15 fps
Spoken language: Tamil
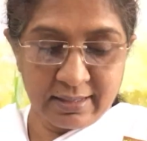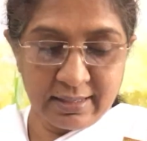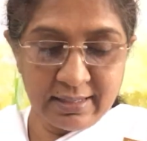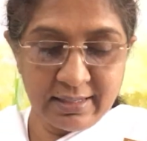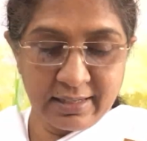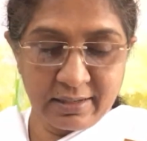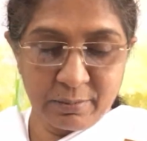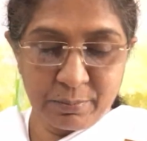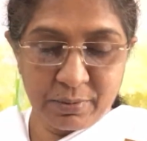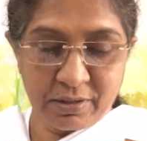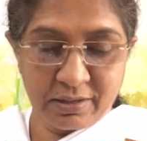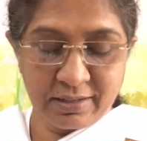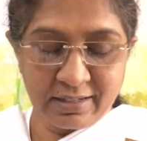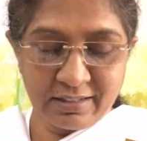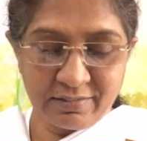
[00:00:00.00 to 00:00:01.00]
இன்னைக்கு
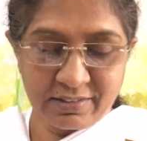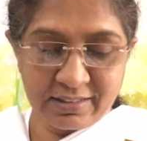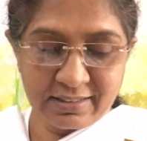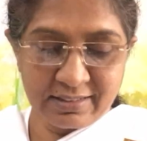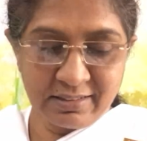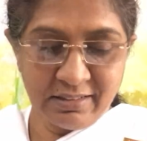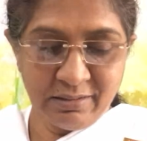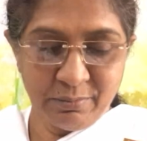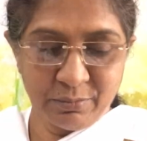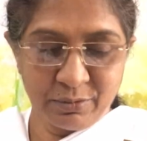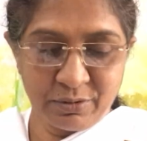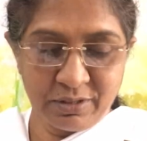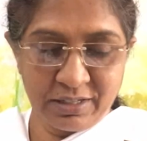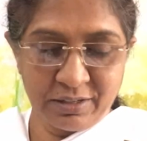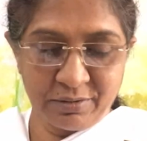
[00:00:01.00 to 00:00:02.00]
பாடல் வந்து
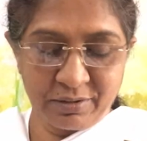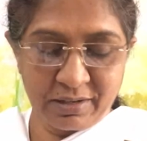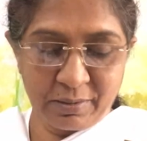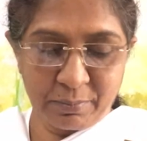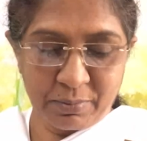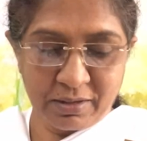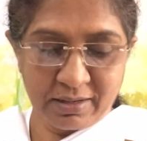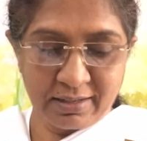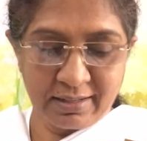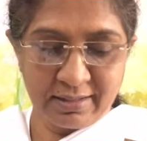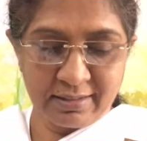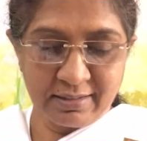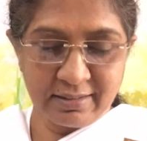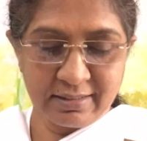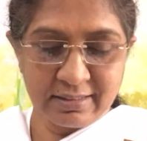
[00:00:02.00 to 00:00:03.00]
முரளினுடைய
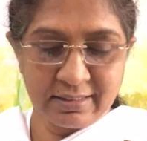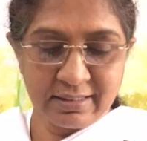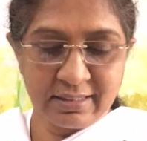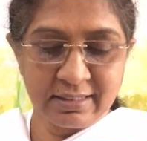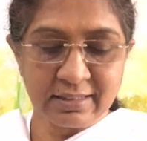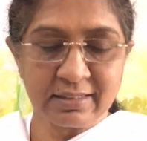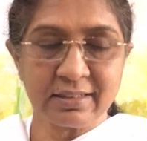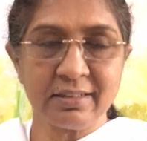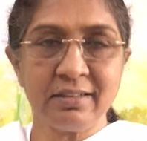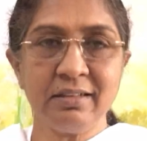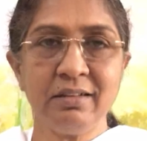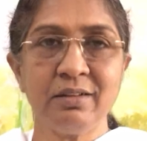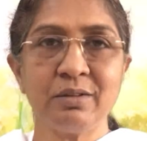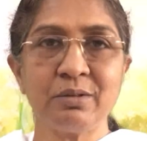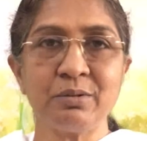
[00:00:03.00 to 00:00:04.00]
பாடல் எனக்கு
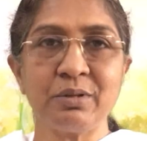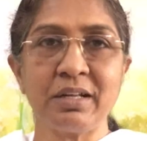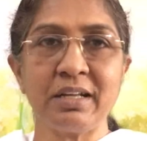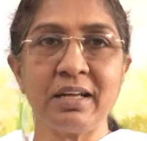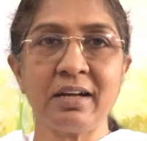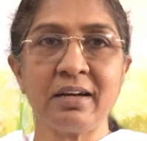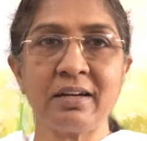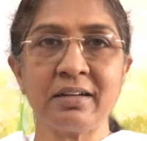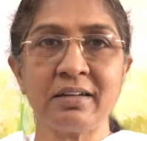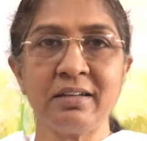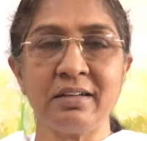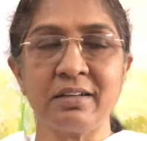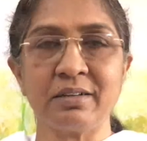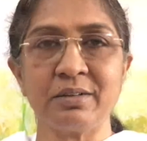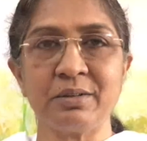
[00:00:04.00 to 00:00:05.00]
துணையாக
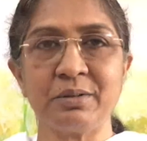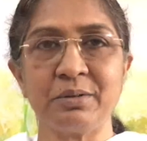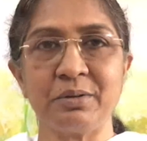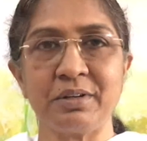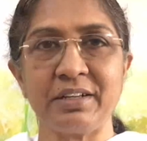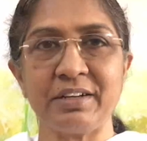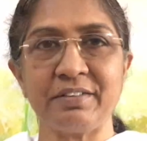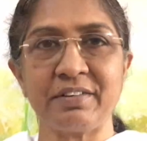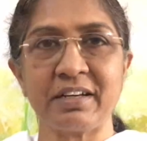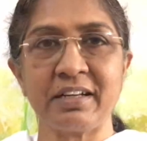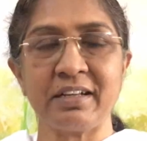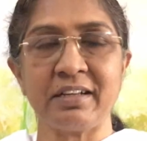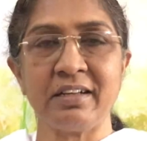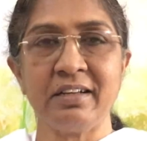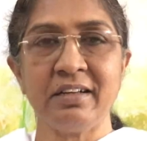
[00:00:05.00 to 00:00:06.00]

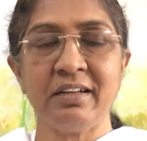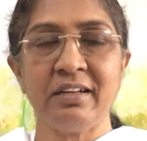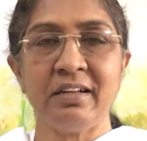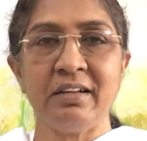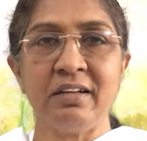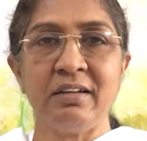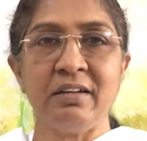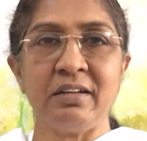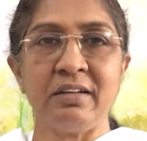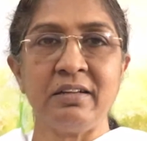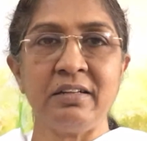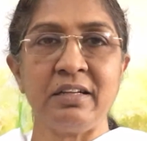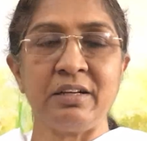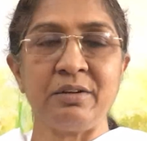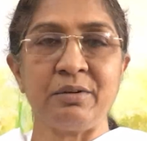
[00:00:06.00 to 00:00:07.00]
இருக்கக்கூடியவரே
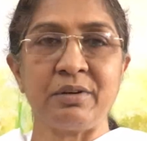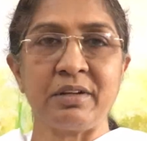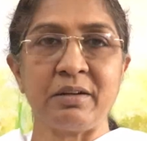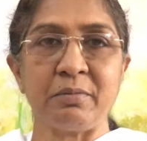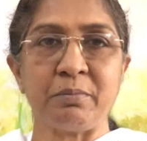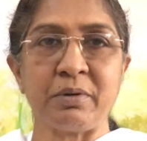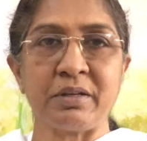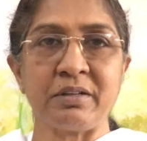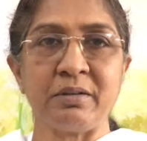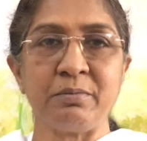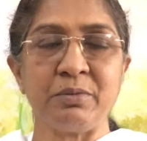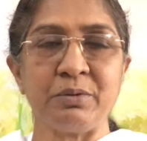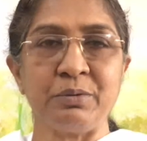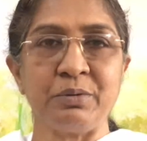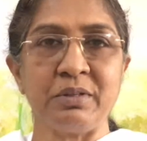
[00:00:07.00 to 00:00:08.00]
என்னுடைய
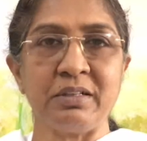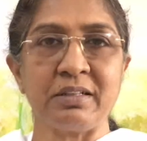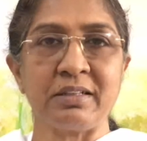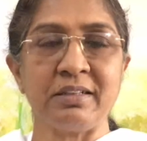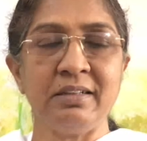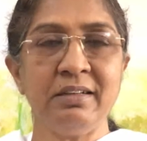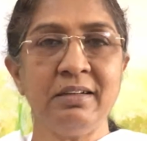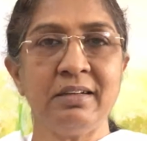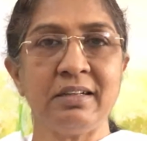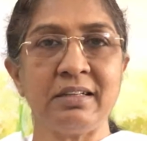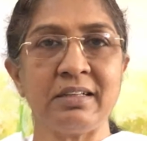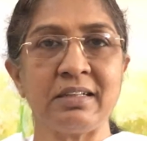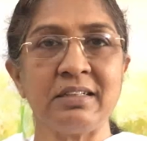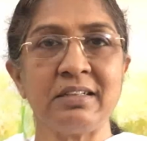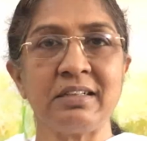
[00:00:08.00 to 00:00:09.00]
மனம் உங்களுக்கு
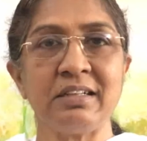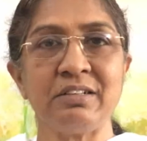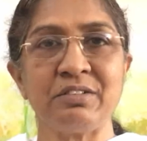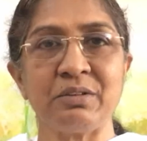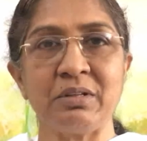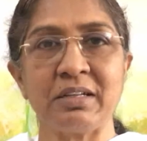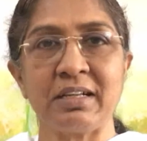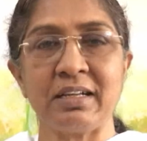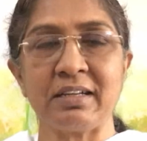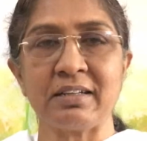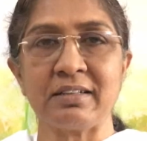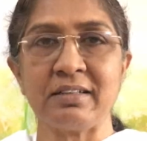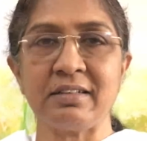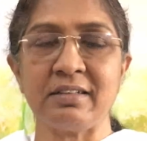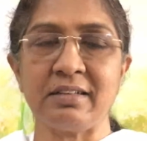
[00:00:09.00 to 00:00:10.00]
நன்றி
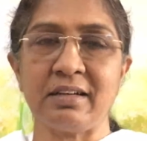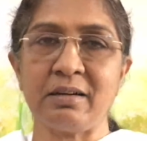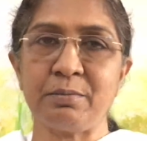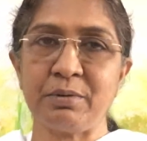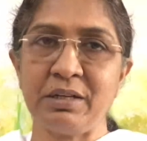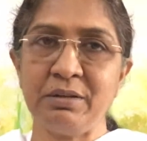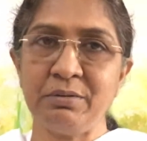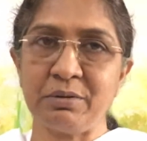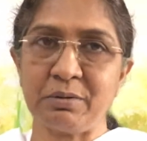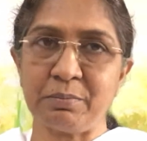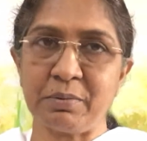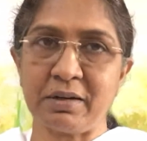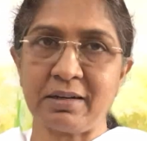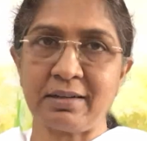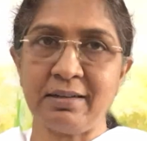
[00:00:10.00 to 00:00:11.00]
சொல்கிறது அப்படின்னு ஒரு
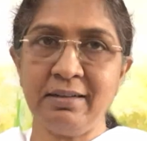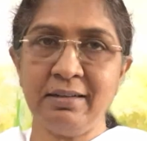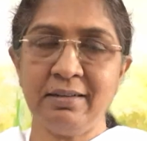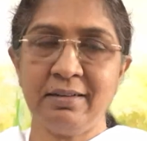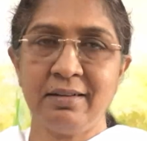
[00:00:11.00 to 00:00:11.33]
பாடல்